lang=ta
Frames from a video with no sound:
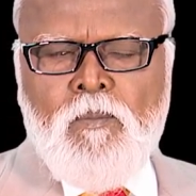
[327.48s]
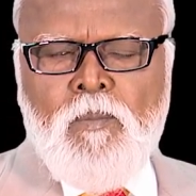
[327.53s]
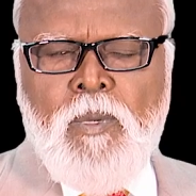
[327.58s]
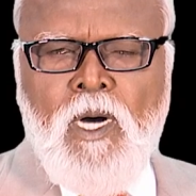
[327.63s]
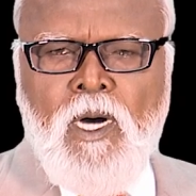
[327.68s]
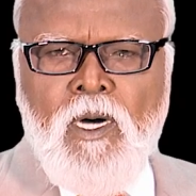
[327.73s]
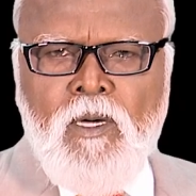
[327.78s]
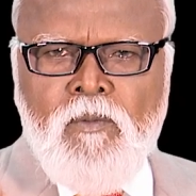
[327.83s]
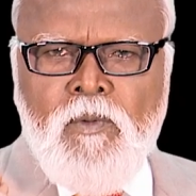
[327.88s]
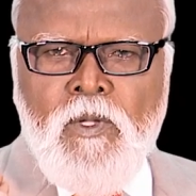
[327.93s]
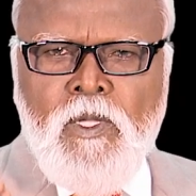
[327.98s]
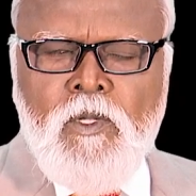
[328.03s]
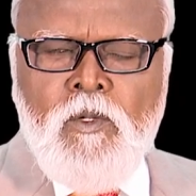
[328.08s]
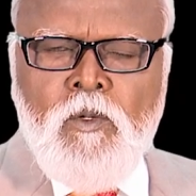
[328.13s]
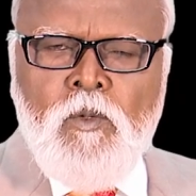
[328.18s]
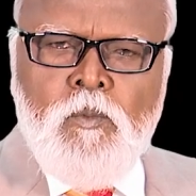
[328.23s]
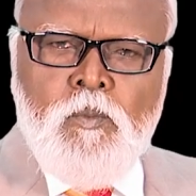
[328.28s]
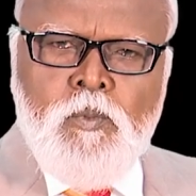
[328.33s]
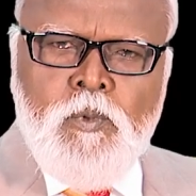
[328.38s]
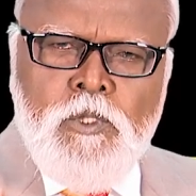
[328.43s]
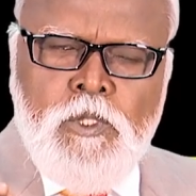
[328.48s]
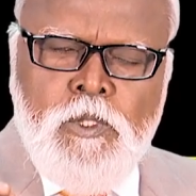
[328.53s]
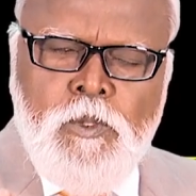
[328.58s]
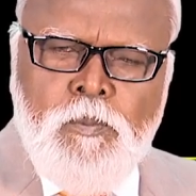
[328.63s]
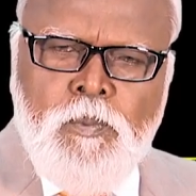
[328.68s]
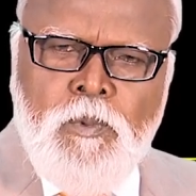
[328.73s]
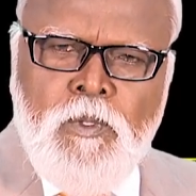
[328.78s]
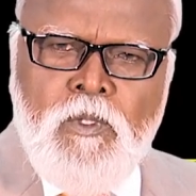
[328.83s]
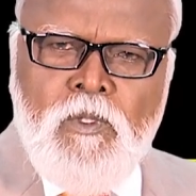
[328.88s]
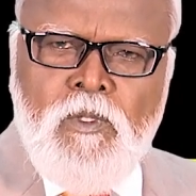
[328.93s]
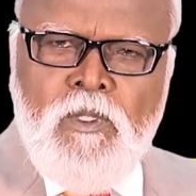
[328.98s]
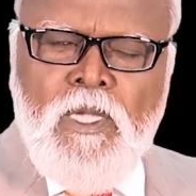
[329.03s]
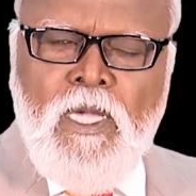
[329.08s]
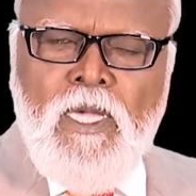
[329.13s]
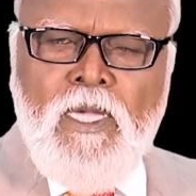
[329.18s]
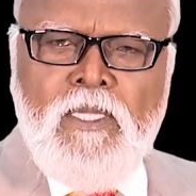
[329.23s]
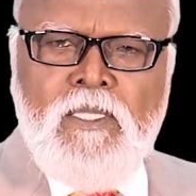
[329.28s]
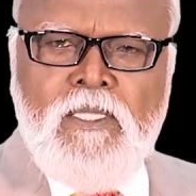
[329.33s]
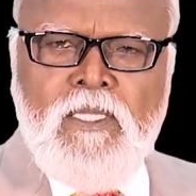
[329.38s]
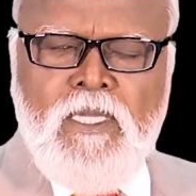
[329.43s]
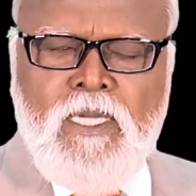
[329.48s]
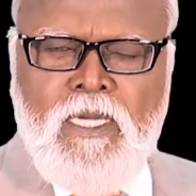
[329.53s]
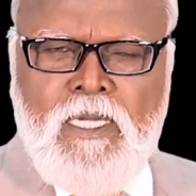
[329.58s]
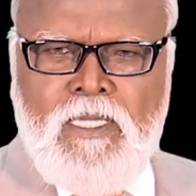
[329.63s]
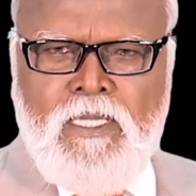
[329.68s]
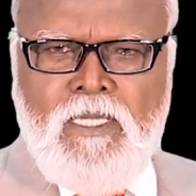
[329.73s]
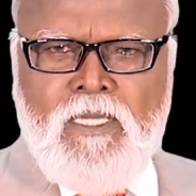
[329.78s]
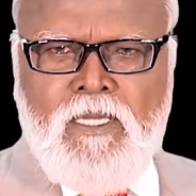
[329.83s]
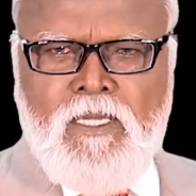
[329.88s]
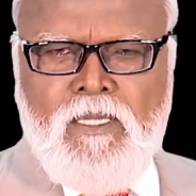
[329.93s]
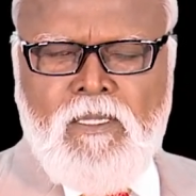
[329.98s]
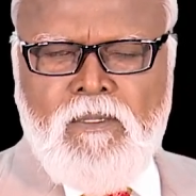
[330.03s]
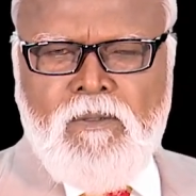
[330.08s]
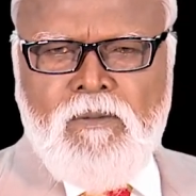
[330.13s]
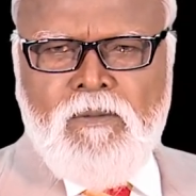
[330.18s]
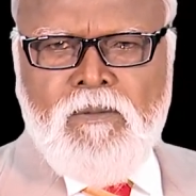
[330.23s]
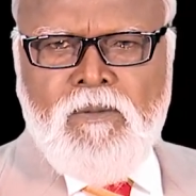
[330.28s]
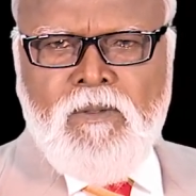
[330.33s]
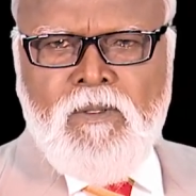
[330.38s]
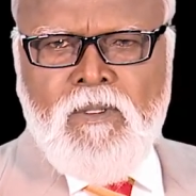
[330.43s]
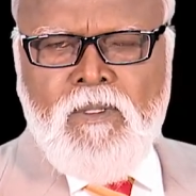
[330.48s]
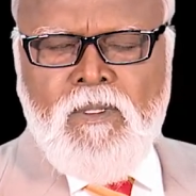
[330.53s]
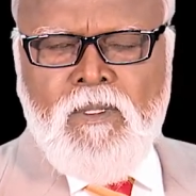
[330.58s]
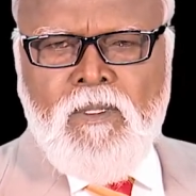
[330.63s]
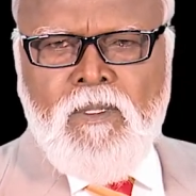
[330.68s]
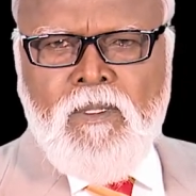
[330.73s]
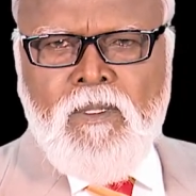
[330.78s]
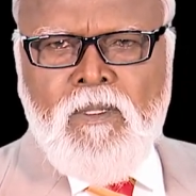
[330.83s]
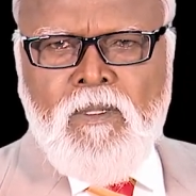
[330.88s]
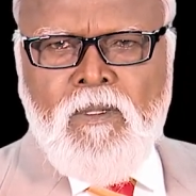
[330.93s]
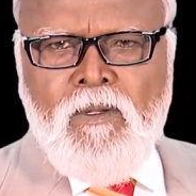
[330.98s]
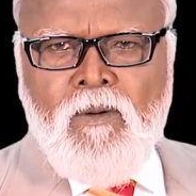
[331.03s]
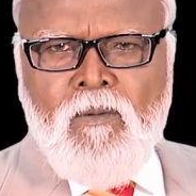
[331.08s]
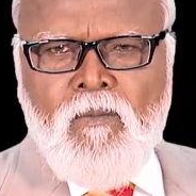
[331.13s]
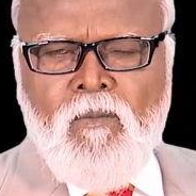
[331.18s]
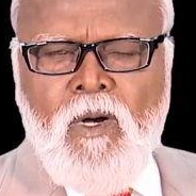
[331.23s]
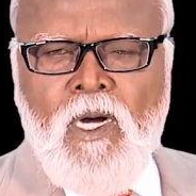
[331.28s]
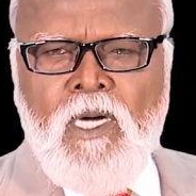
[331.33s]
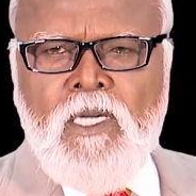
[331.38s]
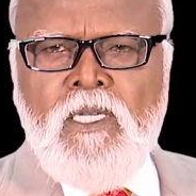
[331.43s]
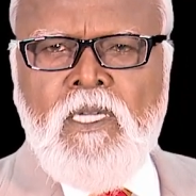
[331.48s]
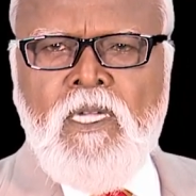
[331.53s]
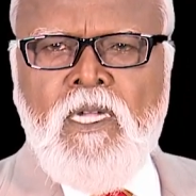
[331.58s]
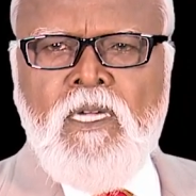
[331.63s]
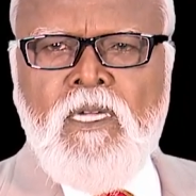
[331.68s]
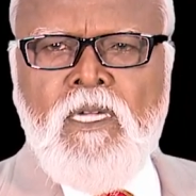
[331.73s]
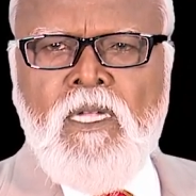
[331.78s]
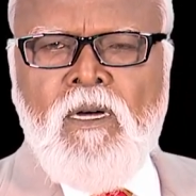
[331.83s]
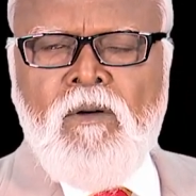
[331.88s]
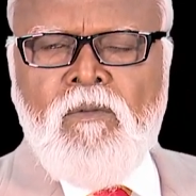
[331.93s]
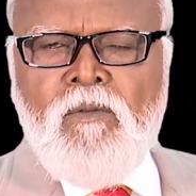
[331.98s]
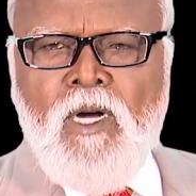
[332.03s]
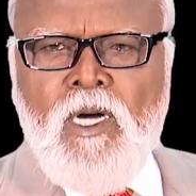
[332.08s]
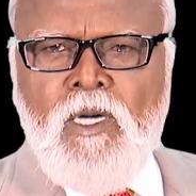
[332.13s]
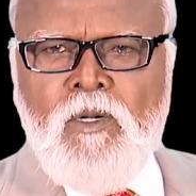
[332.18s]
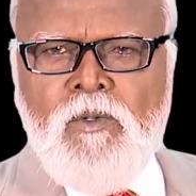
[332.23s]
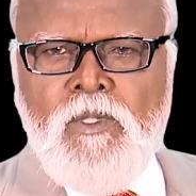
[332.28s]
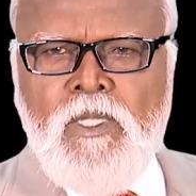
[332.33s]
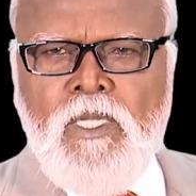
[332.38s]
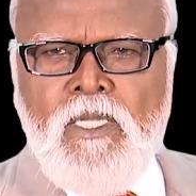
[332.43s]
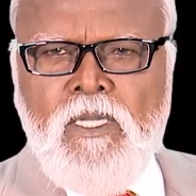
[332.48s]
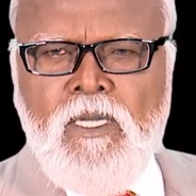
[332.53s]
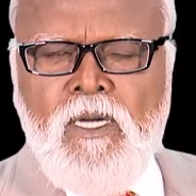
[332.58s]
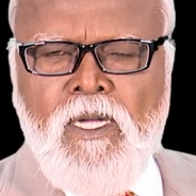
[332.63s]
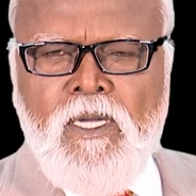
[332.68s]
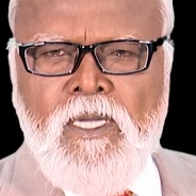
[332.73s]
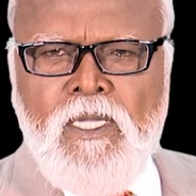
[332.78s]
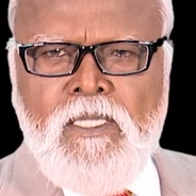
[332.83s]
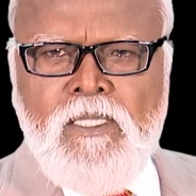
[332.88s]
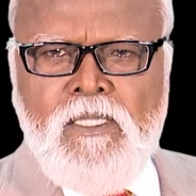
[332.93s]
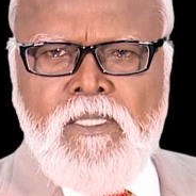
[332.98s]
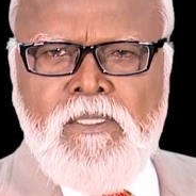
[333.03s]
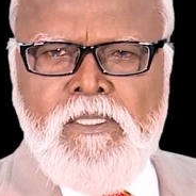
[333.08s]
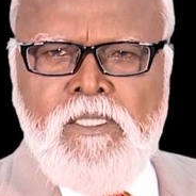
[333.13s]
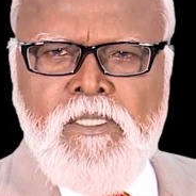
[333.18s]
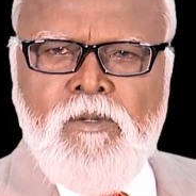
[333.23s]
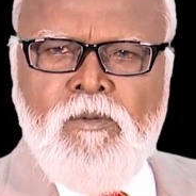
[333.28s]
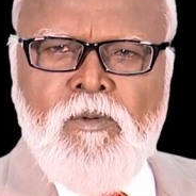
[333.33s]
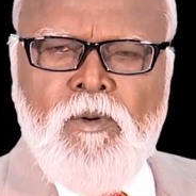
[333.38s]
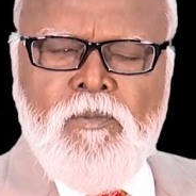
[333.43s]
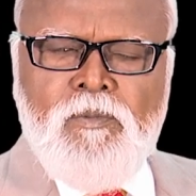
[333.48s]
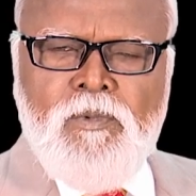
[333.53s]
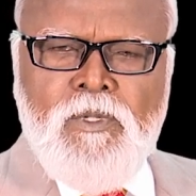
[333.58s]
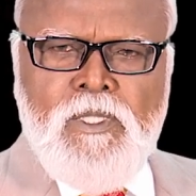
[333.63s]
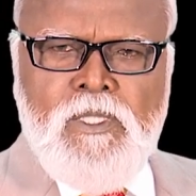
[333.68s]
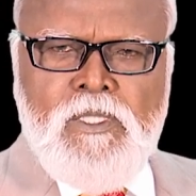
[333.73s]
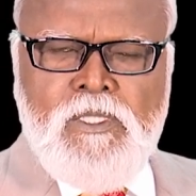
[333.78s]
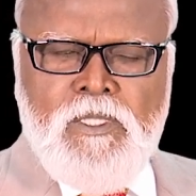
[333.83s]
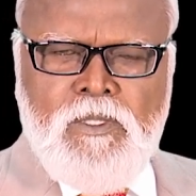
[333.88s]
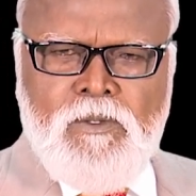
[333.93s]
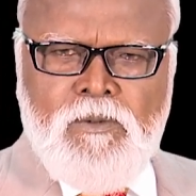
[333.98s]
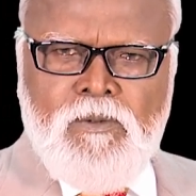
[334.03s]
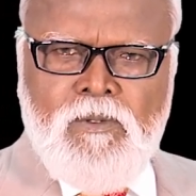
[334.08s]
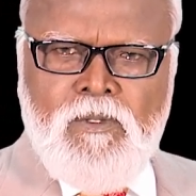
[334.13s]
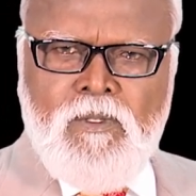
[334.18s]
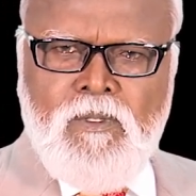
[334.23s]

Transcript: பார்வைக்கும் புசிப்புக்கும் ஏற்ற கனிகள் வாழ்நாளெல்லாம் வாழ்வதற்கான ஜீவ விருட்சம்